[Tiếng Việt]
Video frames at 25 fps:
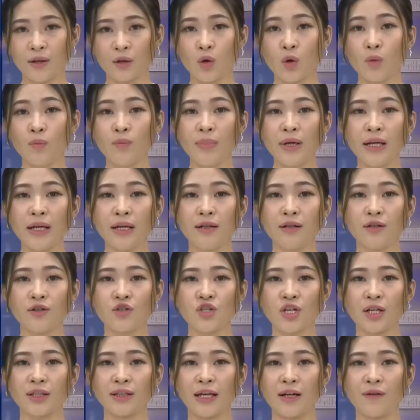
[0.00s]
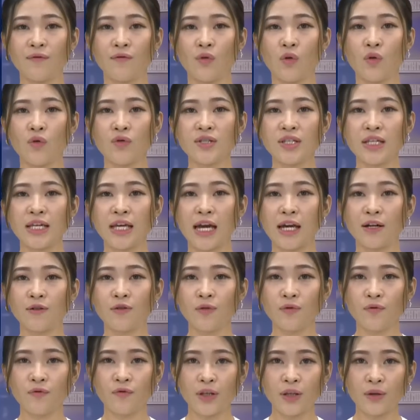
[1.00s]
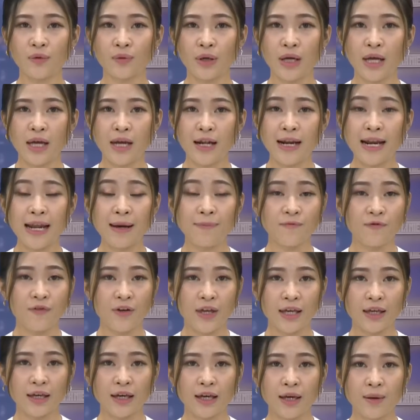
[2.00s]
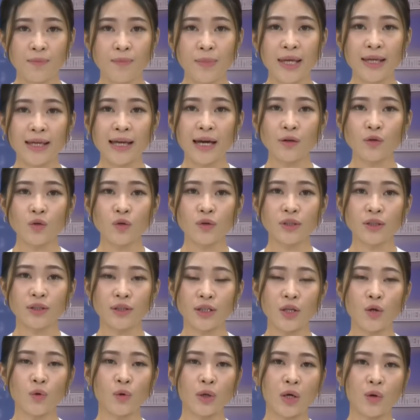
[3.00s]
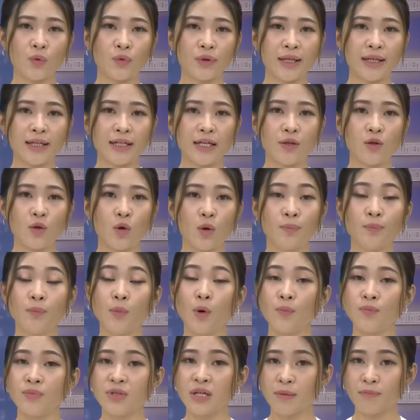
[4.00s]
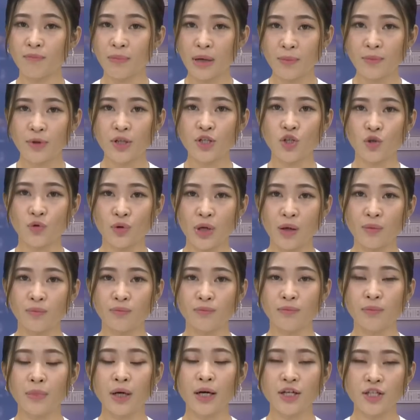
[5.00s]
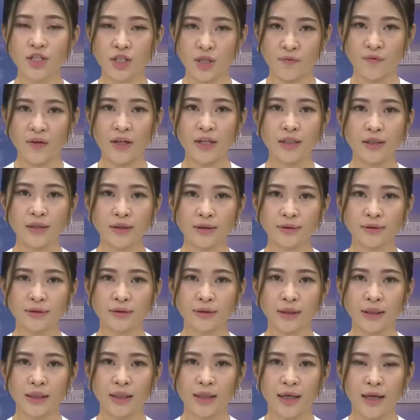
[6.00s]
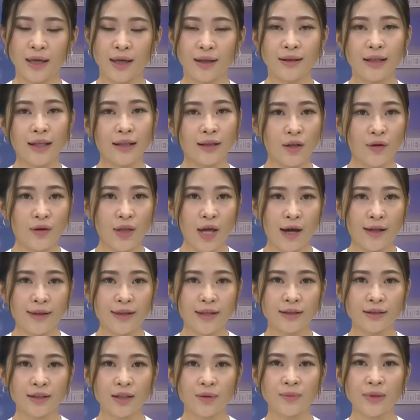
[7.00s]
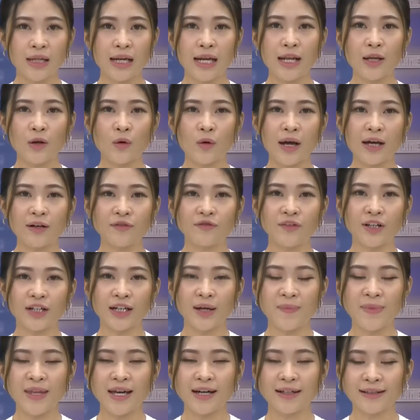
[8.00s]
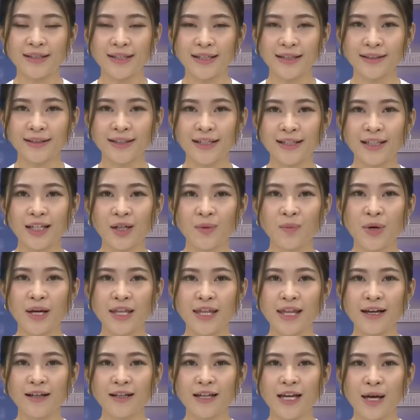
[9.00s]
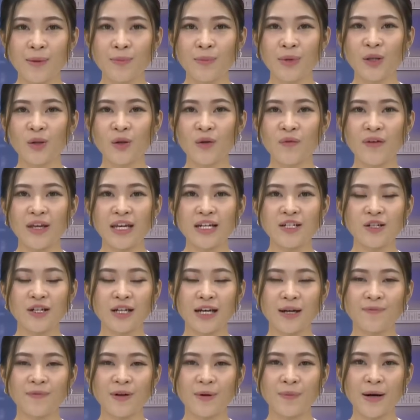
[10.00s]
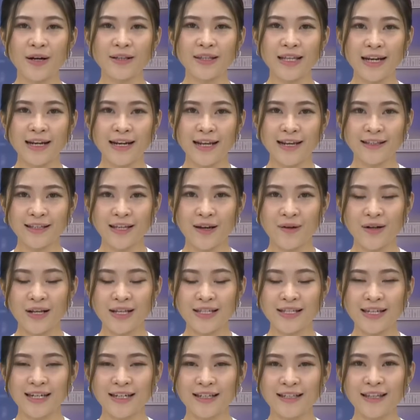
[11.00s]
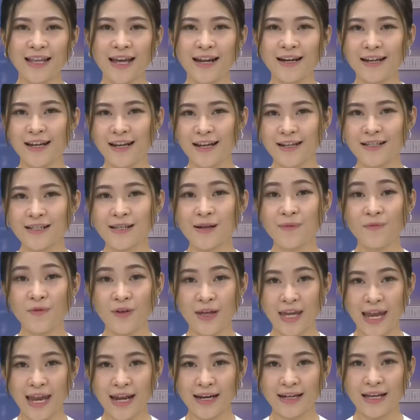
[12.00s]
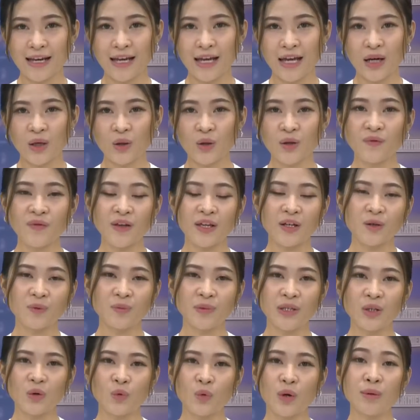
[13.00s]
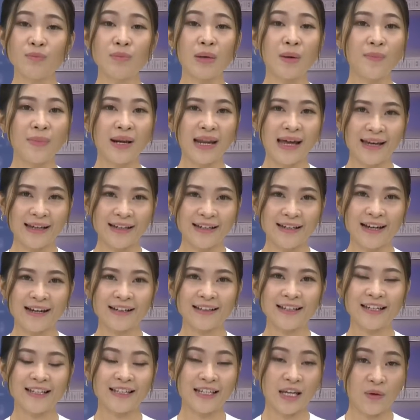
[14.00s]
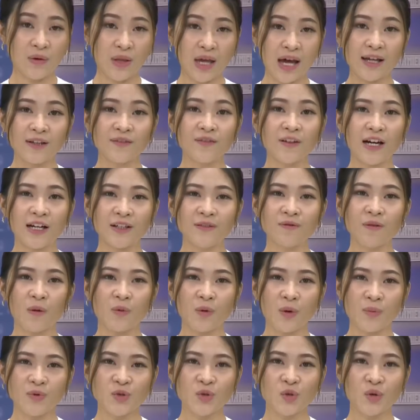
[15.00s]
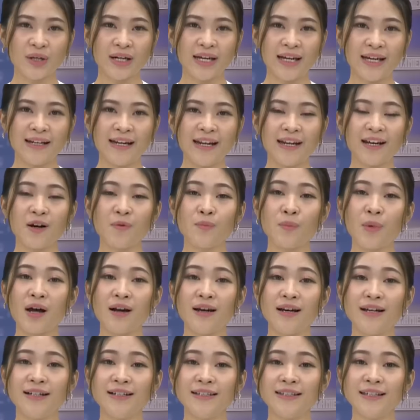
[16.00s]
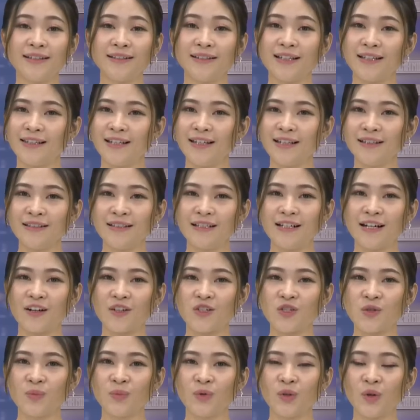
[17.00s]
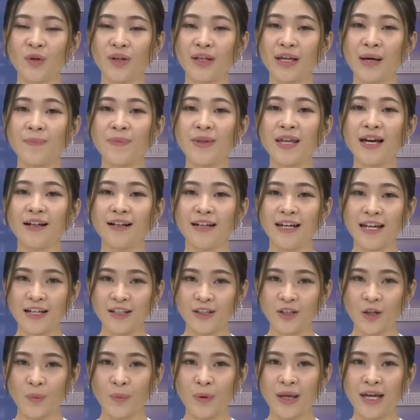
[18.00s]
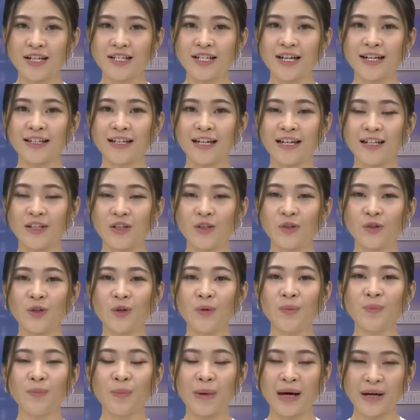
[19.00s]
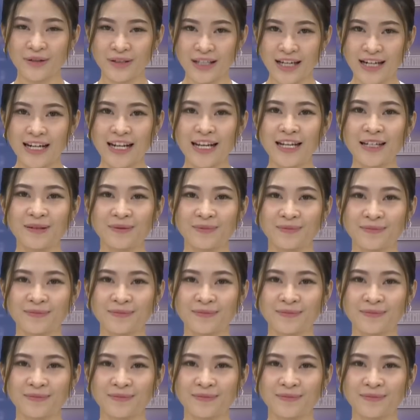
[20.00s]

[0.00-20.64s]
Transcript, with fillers: cũng bị lừa sang thành phố Sihanoukville làm việc bị các đối tượng yêu cầu gia đình nộp 130 triệu đồng mới cho về nước. Để theo dõi những thông tin liên quan và cập nhật những tin tức mới nhất, mời quý vị truy cập vào báo Thanh niên theo địa chỉ thanh niên.vn. Quý vị cũng đừng quên bấm like, đăng ký theo dõi và ấn vào nút chuông để không bỏ lỡ những tin tức được chúng tôi cập nhật liên tục trên kênh YouTube báo Thanh niên.